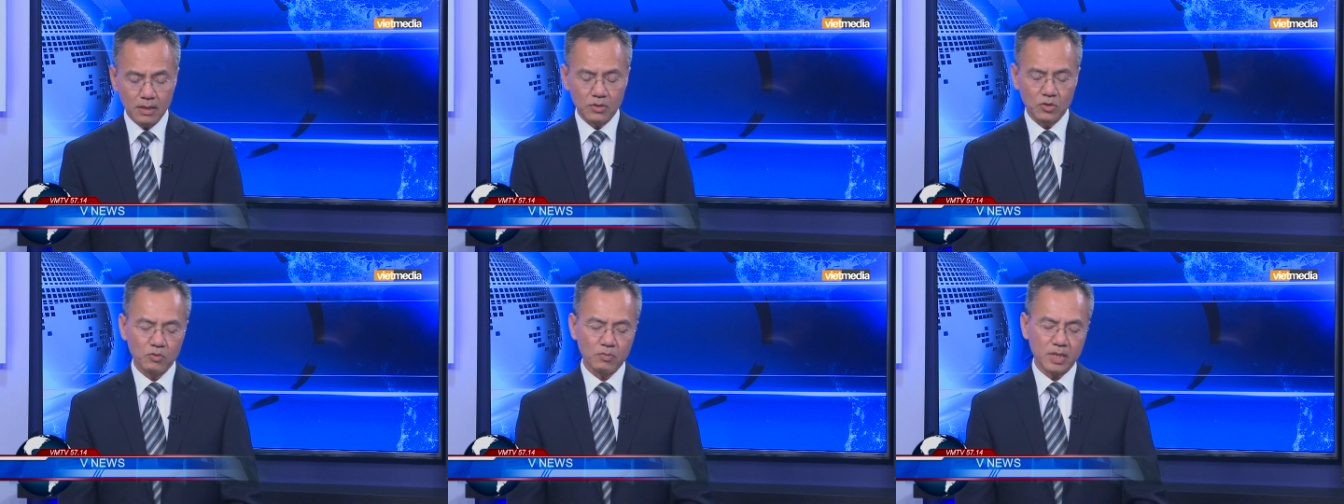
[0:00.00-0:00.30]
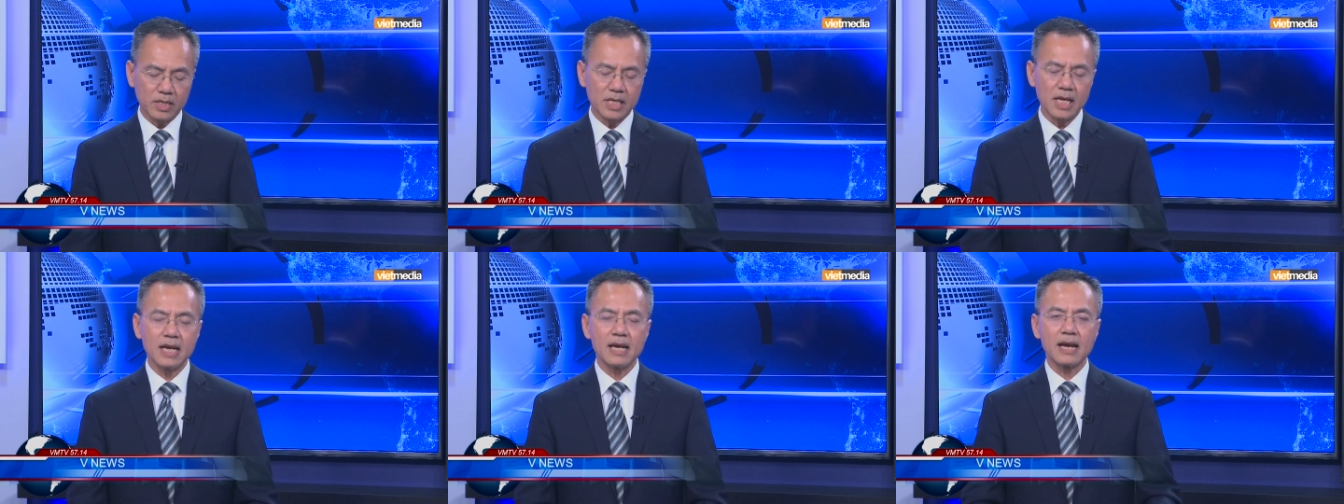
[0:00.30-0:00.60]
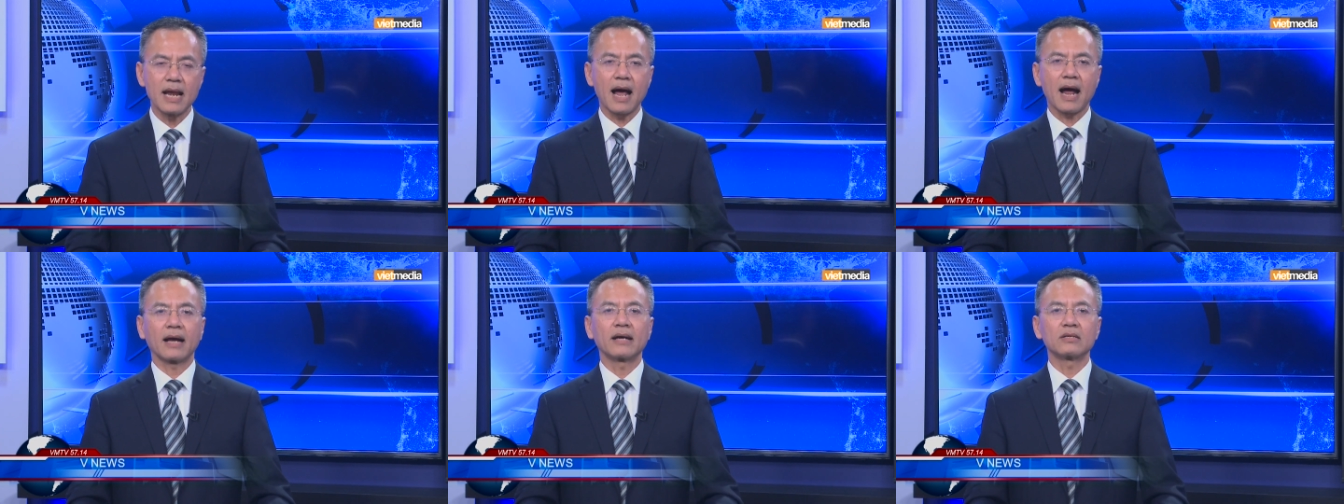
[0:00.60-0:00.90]
Nhưng mà
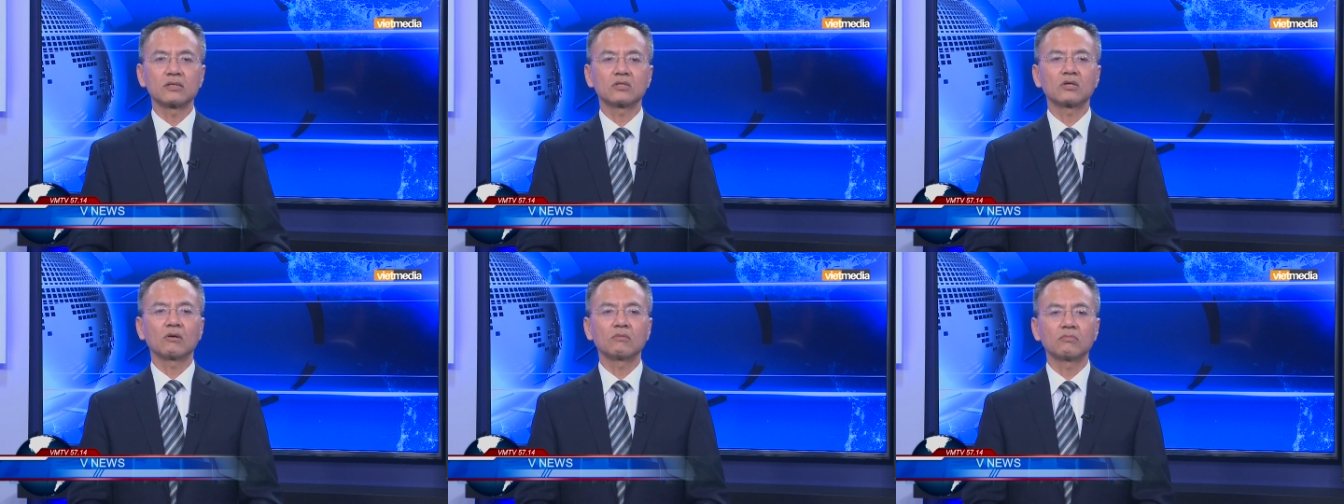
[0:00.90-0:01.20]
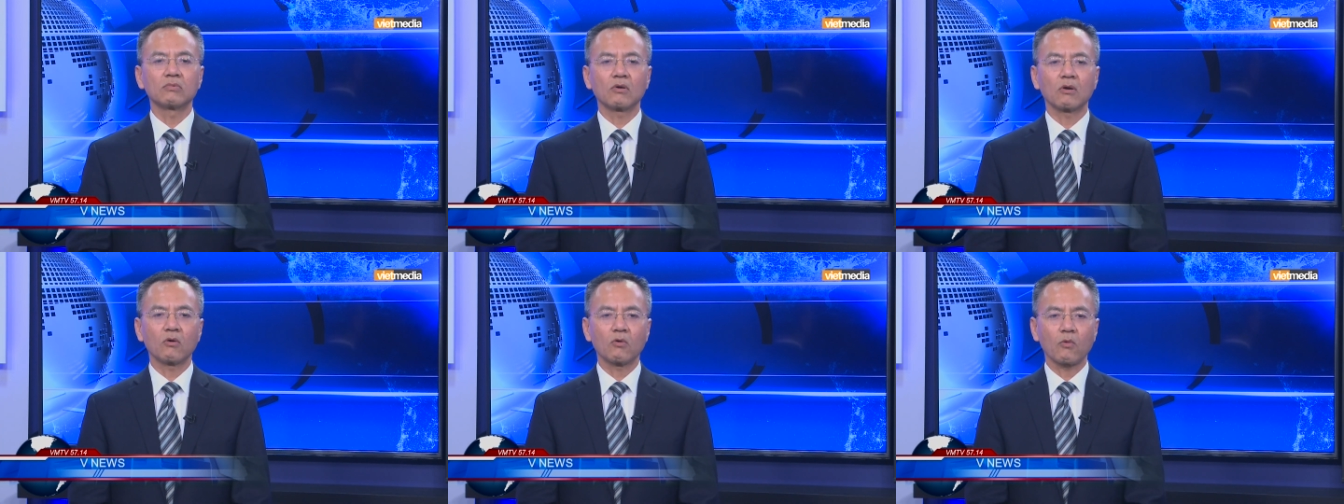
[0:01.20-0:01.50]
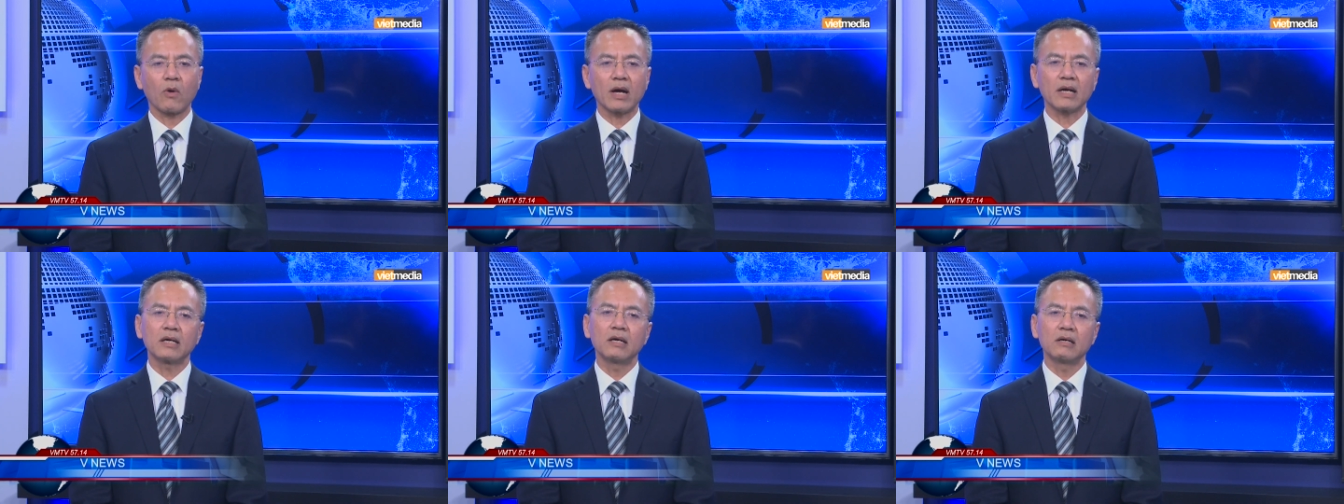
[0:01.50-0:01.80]
nhìn lại trong
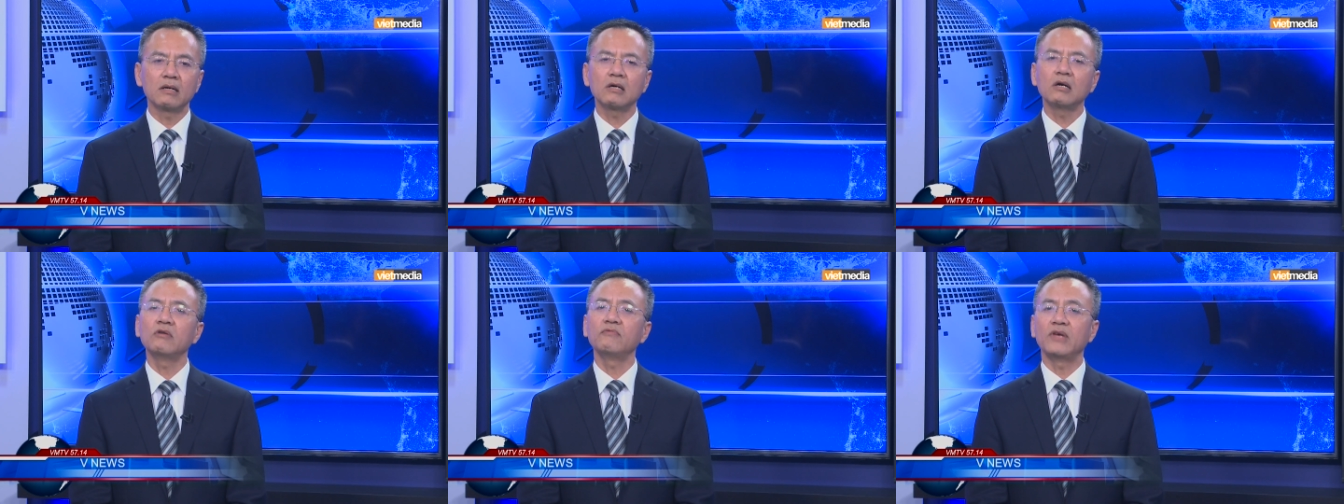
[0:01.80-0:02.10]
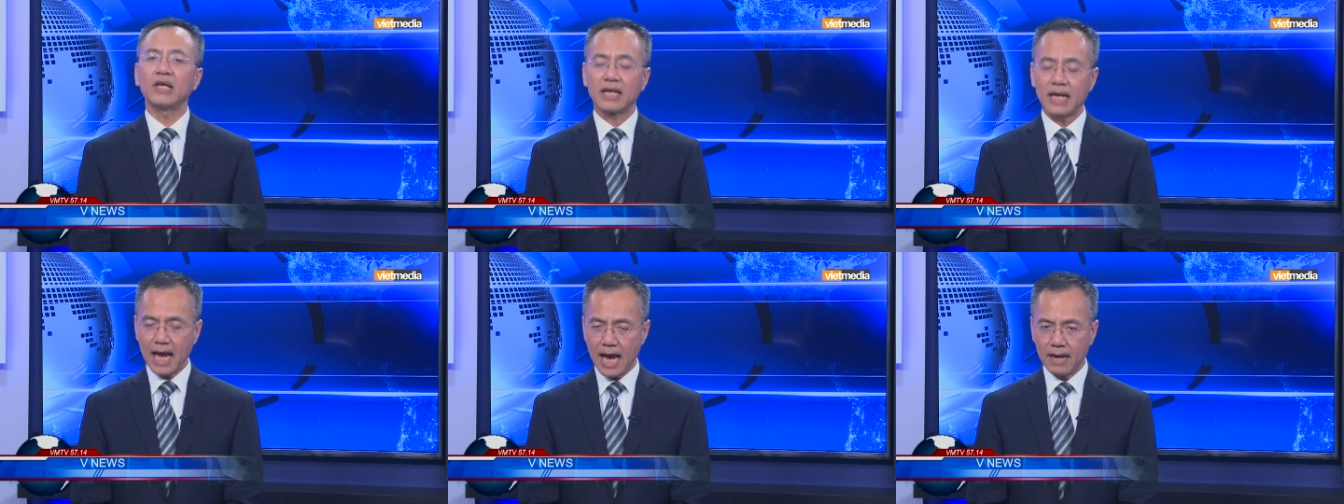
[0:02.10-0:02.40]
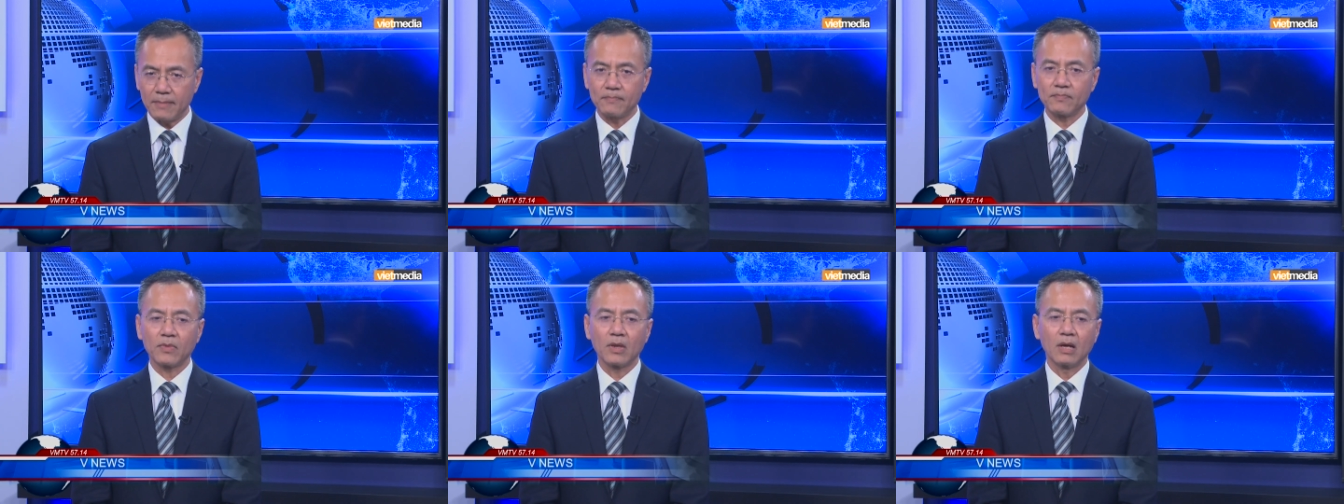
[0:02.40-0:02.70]
quá khứ của Việt
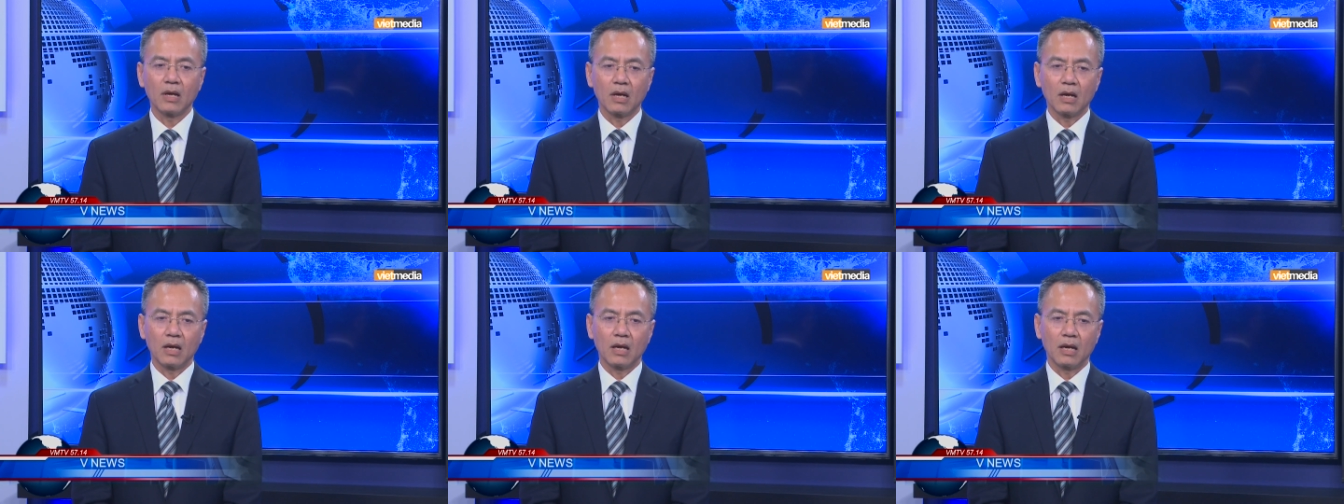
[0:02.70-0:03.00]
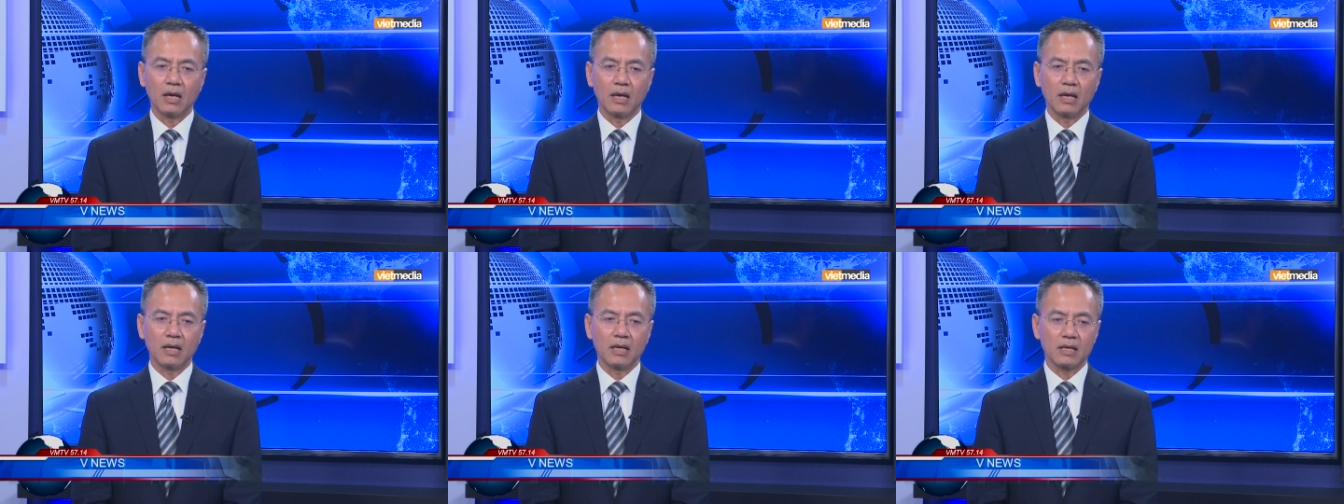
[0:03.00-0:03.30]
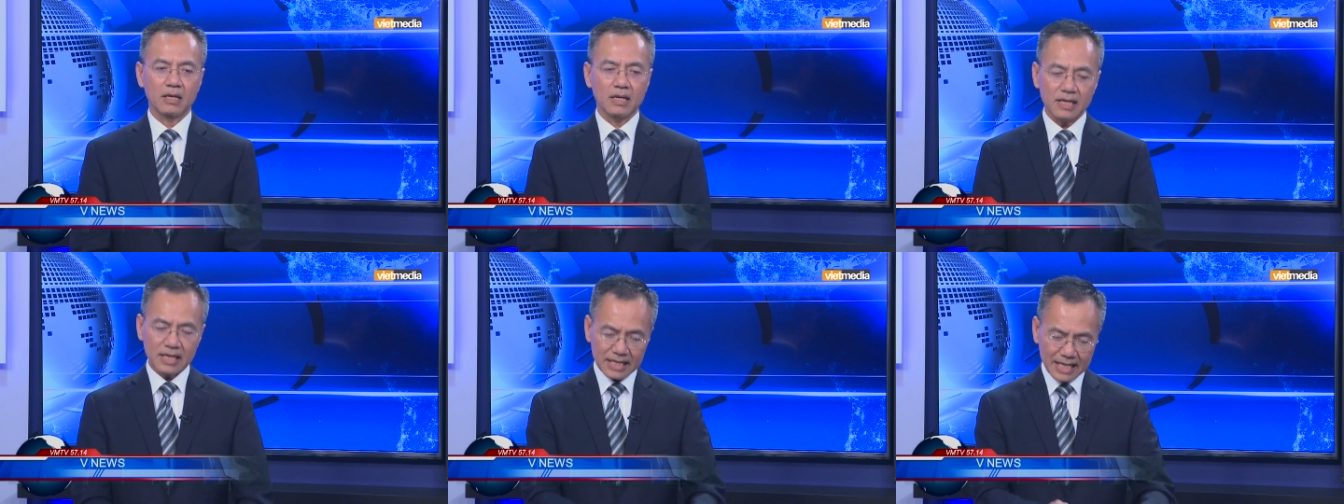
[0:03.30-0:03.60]
Nam thì
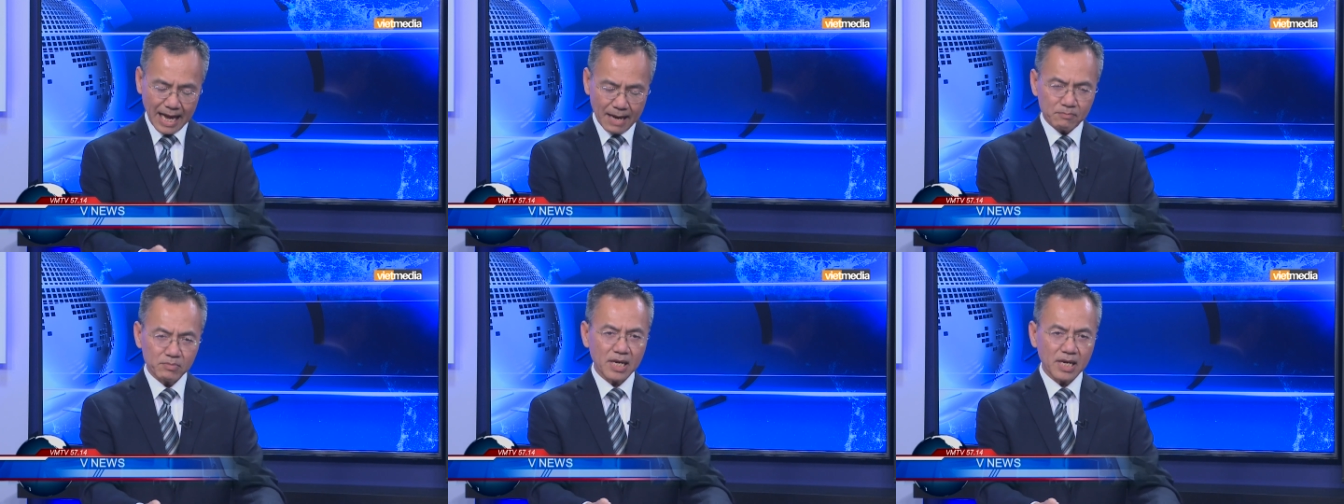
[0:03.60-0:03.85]
cái cái thảm